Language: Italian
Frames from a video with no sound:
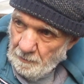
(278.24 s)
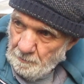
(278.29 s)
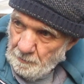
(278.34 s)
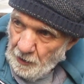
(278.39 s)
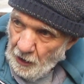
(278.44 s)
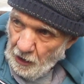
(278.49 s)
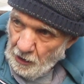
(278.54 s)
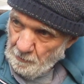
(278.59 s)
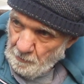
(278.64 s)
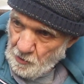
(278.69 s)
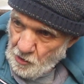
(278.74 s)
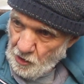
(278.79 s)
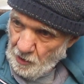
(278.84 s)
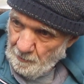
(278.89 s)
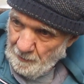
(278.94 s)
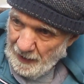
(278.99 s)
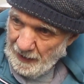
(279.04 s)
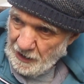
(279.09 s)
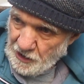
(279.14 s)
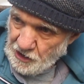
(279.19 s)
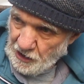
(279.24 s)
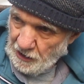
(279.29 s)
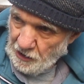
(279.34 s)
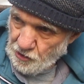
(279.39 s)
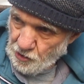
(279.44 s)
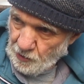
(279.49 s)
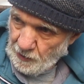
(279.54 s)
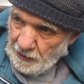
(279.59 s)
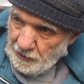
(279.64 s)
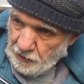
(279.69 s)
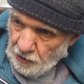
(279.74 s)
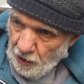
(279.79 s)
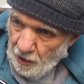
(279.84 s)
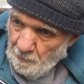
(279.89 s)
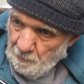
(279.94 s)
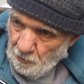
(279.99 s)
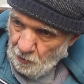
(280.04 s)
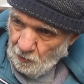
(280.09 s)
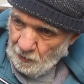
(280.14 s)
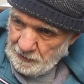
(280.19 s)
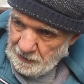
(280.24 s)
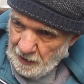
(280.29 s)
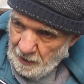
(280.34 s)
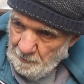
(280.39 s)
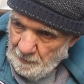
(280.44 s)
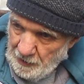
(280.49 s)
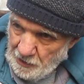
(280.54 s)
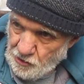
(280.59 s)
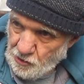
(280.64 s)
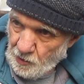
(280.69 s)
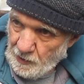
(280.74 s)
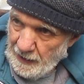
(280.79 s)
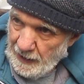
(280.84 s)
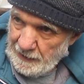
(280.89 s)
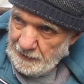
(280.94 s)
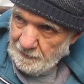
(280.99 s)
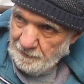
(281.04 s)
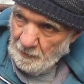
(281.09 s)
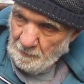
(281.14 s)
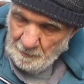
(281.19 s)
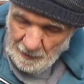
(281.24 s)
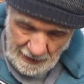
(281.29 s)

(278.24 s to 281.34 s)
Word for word: però non bisogna mai lasciare asciugare troppo, quando è una bella giornata vanno